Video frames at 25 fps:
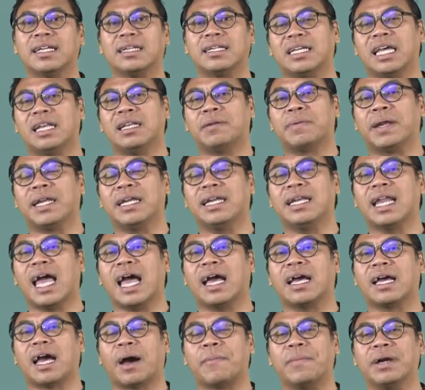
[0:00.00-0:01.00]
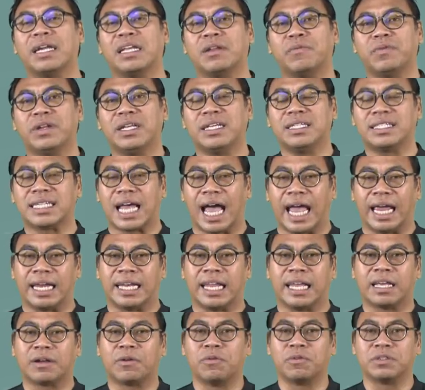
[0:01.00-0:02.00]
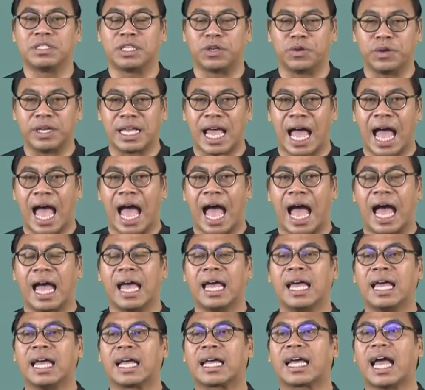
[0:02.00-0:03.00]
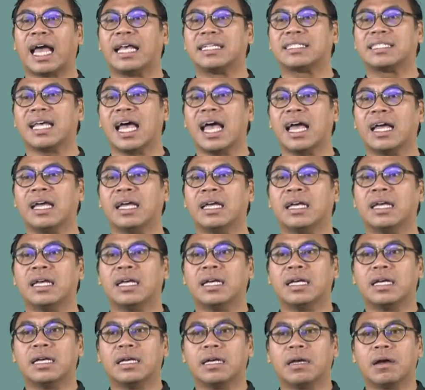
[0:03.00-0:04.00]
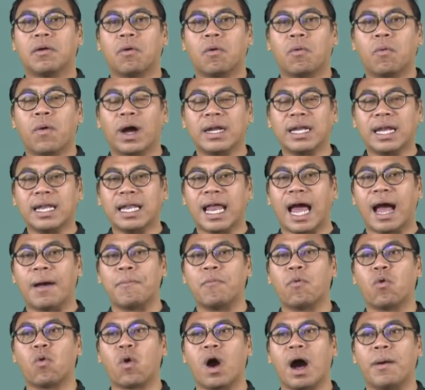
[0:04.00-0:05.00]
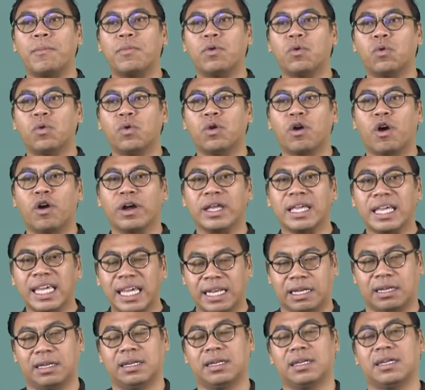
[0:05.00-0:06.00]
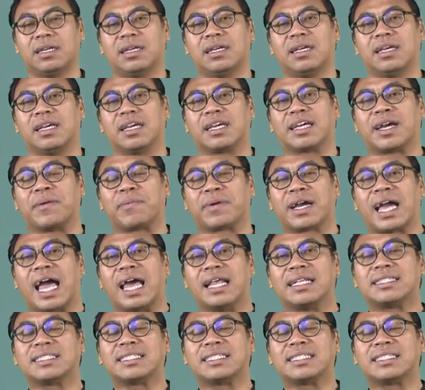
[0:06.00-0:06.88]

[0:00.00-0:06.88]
เช่นพระที่นั่งอมรีวินิจฉัยในกรุงศรีอยุธยา การสร้างวัฒนธรรมความรู้ของอิฐกับการ